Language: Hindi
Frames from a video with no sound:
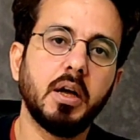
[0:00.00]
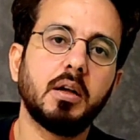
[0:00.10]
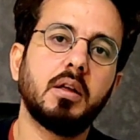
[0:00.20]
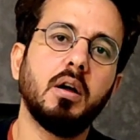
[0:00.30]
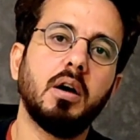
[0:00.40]
गया
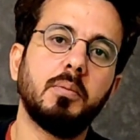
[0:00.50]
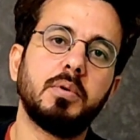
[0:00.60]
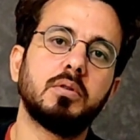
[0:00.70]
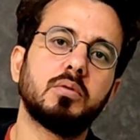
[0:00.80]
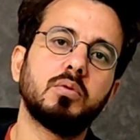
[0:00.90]
है कि
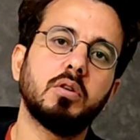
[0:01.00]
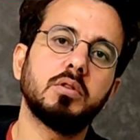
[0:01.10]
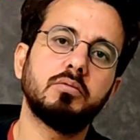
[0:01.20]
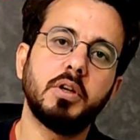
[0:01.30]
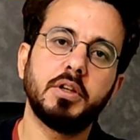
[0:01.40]
अब
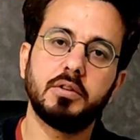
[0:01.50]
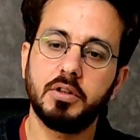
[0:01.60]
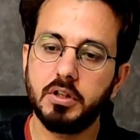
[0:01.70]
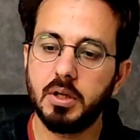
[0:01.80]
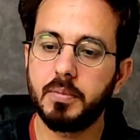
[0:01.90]

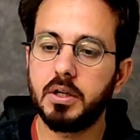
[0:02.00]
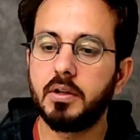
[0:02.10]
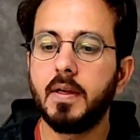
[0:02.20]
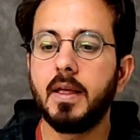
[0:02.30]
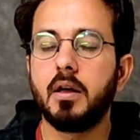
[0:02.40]
2023 के
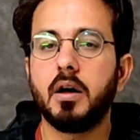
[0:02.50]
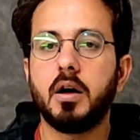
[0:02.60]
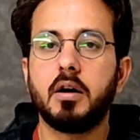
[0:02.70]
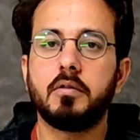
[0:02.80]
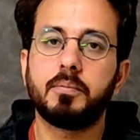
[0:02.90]
बाद
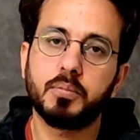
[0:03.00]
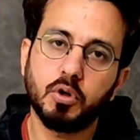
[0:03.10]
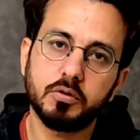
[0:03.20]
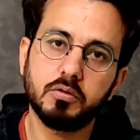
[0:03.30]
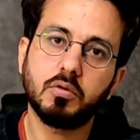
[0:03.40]

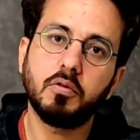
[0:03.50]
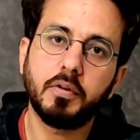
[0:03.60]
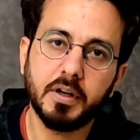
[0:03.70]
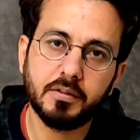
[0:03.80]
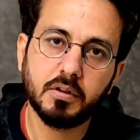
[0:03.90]
प्रोसेस को
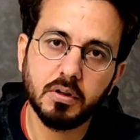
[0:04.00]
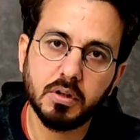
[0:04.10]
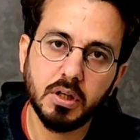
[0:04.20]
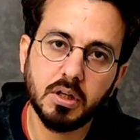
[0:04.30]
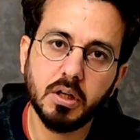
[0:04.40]
फ़ास्ट कर
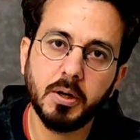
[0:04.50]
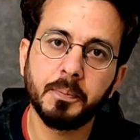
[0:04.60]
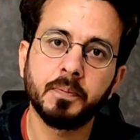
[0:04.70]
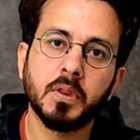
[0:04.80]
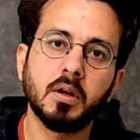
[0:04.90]
दिया गया
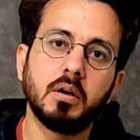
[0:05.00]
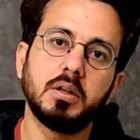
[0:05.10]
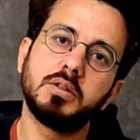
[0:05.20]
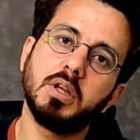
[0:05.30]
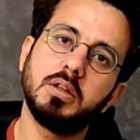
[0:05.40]

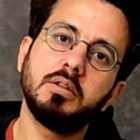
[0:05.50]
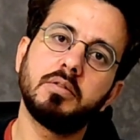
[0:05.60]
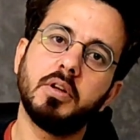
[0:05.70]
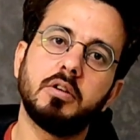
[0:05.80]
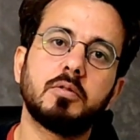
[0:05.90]
है। जल्दी
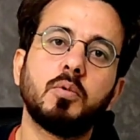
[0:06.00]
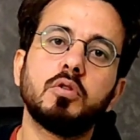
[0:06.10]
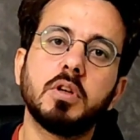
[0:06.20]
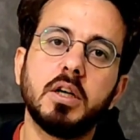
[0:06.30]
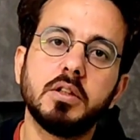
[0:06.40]
से
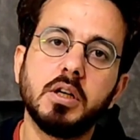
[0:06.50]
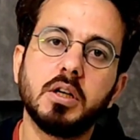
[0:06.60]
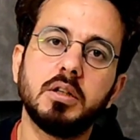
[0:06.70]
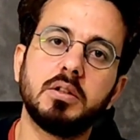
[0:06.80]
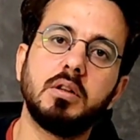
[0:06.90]
रिस्पॉन्स आ
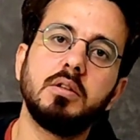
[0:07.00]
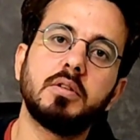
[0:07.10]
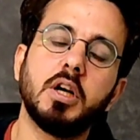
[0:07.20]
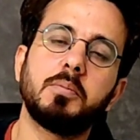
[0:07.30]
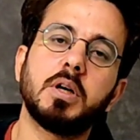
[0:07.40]
जाएगा, जल्दी
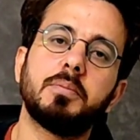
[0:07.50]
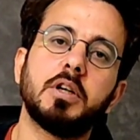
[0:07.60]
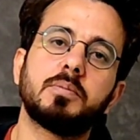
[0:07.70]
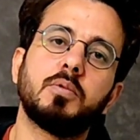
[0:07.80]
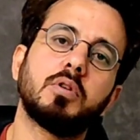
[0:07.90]
से आपका
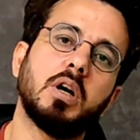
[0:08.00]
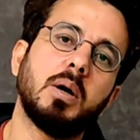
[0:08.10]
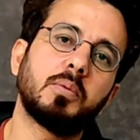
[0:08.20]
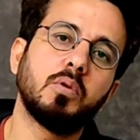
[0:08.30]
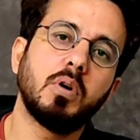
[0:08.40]
पासपोर्ट
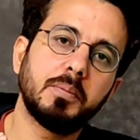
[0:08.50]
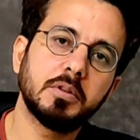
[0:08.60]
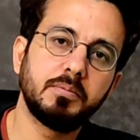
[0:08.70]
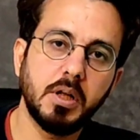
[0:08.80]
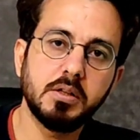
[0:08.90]
आपको
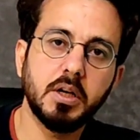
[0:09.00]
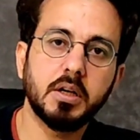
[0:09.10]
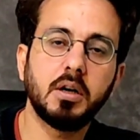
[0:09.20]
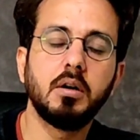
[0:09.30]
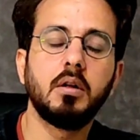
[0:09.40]
वापस मिल
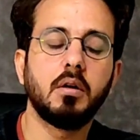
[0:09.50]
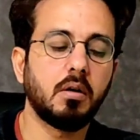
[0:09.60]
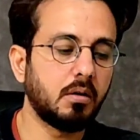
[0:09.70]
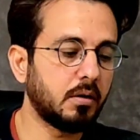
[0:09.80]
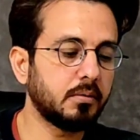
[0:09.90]
जाएगा
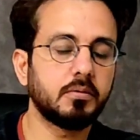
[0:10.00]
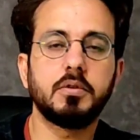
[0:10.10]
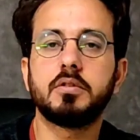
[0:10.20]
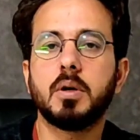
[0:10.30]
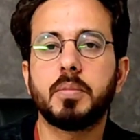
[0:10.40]
और
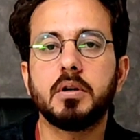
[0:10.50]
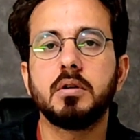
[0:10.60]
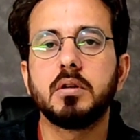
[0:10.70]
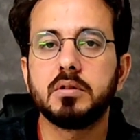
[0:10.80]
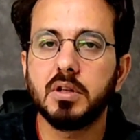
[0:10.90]
वीज़ा
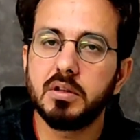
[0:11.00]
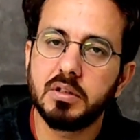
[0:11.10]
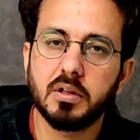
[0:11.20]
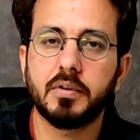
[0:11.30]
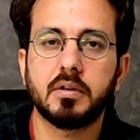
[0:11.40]
पर
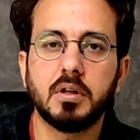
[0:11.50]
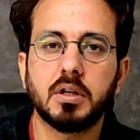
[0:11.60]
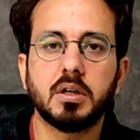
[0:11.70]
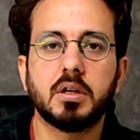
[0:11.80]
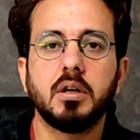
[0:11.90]
जल्दी से
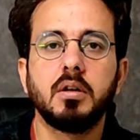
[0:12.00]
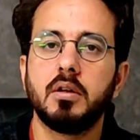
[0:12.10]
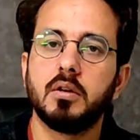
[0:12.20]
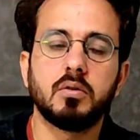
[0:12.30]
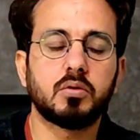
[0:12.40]
फ़ैसला करके
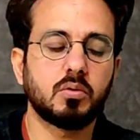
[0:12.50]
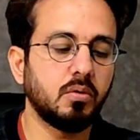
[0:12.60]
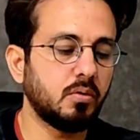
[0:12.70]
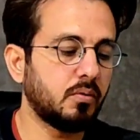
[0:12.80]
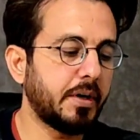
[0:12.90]

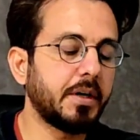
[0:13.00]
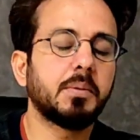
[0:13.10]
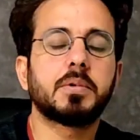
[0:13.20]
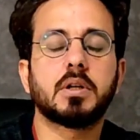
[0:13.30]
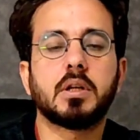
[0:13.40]
उसको वाइंड
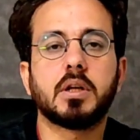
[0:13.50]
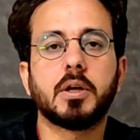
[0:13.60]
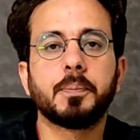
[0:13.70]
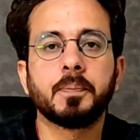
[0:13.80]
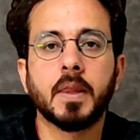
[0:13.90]
अप कर
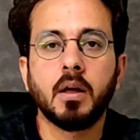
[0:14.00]
देंगे।